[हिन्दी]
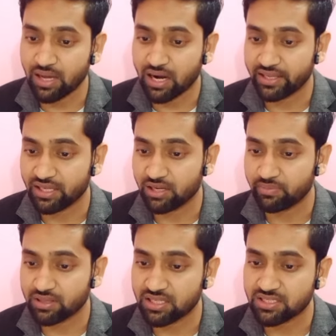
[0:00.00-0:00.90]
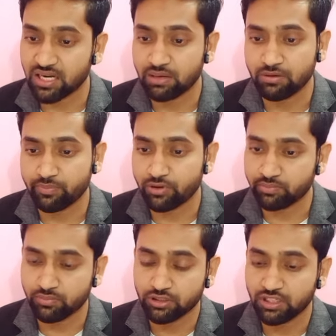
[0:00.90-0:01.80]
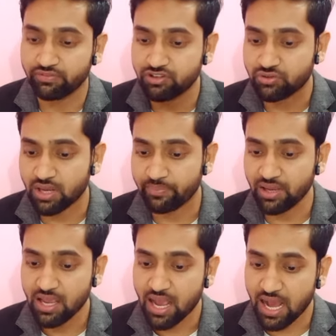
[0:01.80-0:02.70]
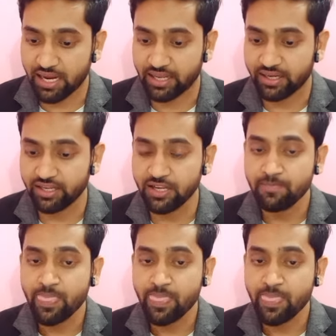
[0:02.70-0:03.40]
आ रही है लगभग दस हज़ार लगभग मंथली व्यूज़ यहाँ पे आ रहे हैं ठीक है